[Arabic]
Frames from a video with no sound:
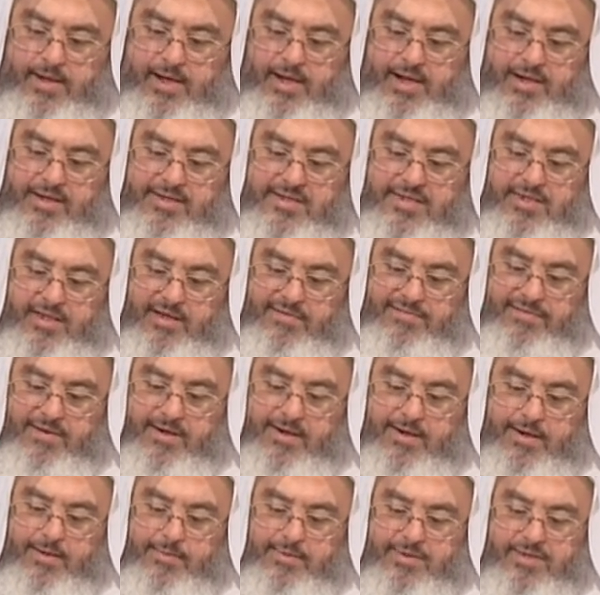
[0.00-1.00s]

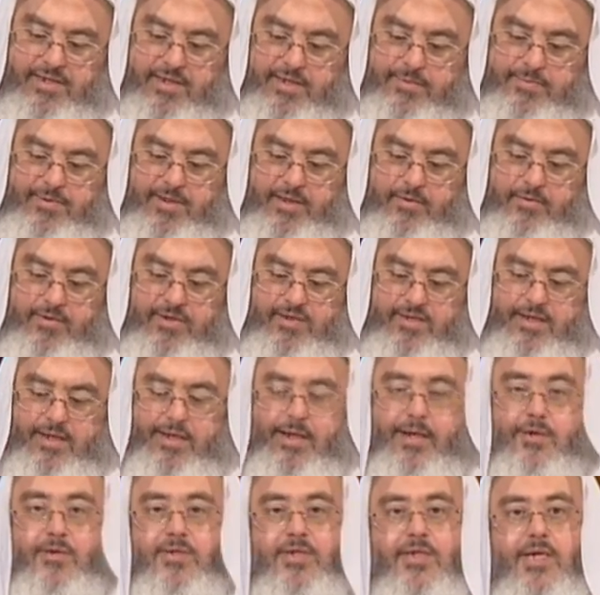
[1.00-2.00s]
الاستغفار ام التسبيح
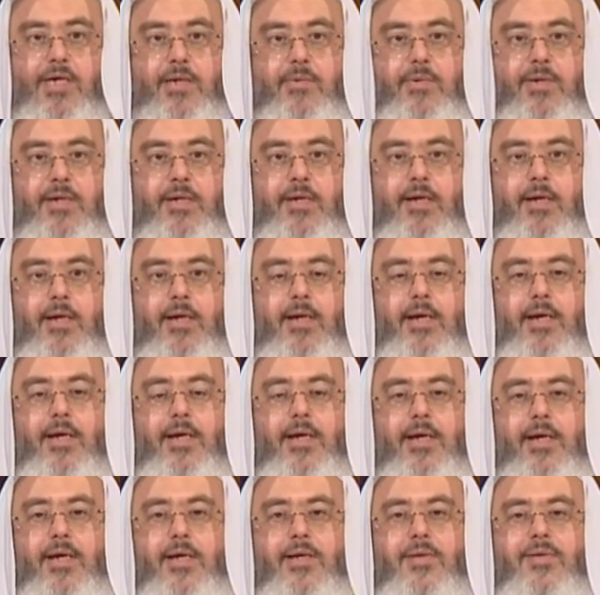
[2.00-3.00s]
والتهليل والتكبير
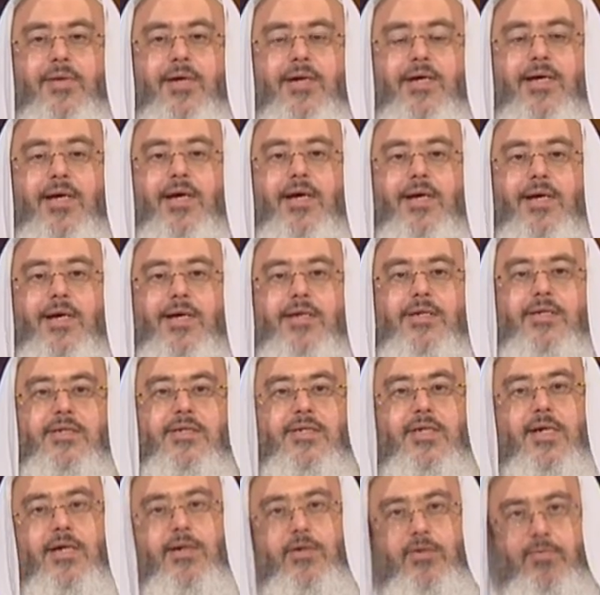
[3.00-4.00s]
اذا كان
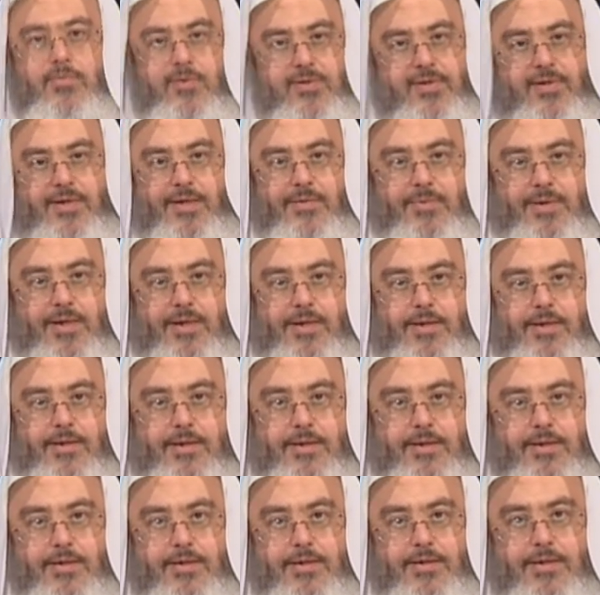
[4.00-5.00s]
الانسان مذنبا
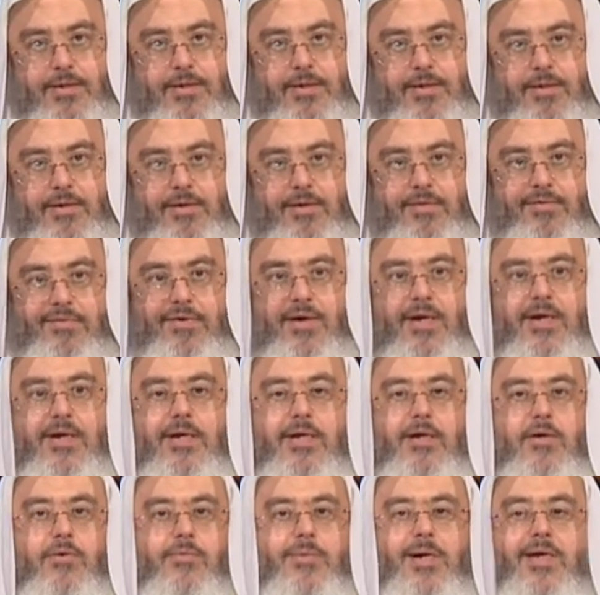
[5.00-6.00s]

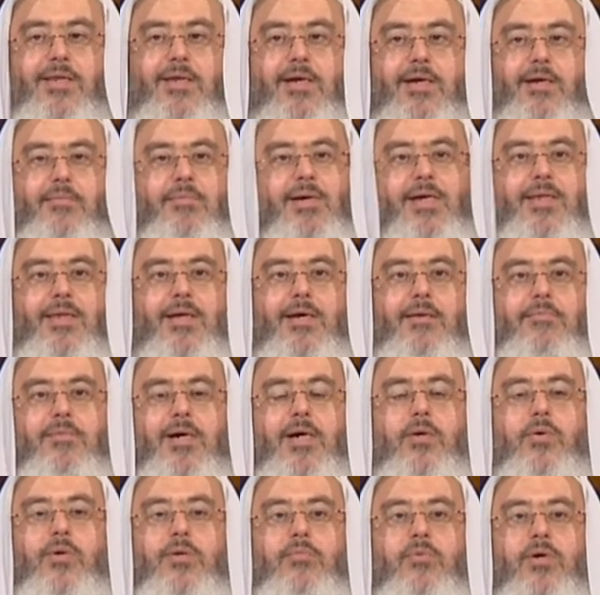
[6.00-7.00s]
فانه ماذا ماذا
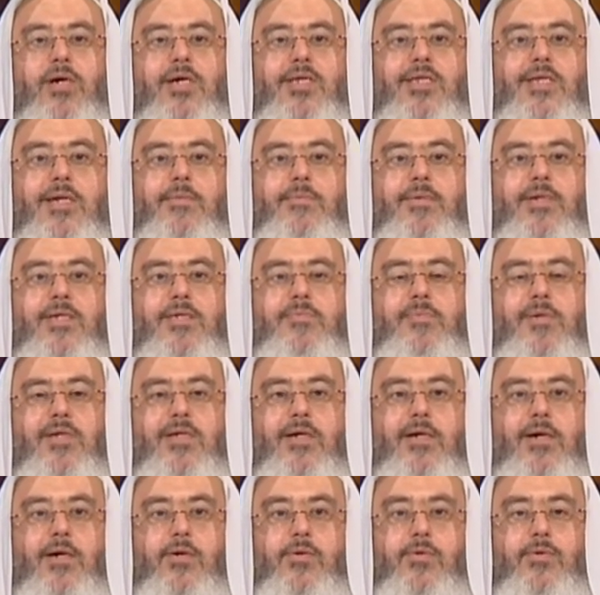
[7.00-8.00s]
ما هو المقدم بالنسبه
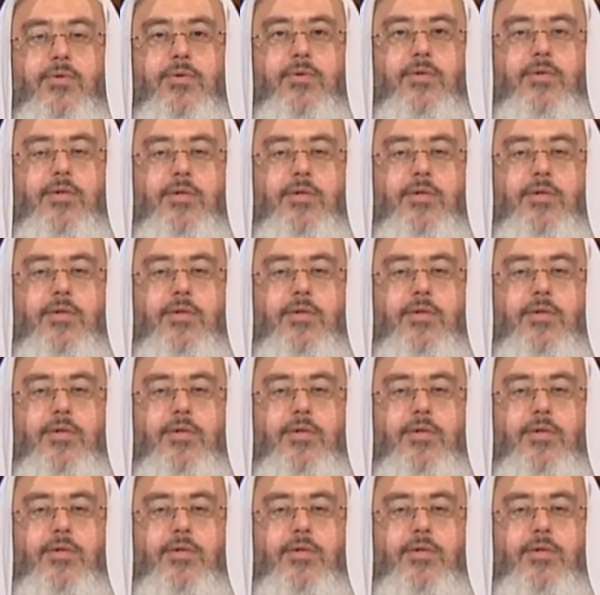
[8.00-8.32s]
له؟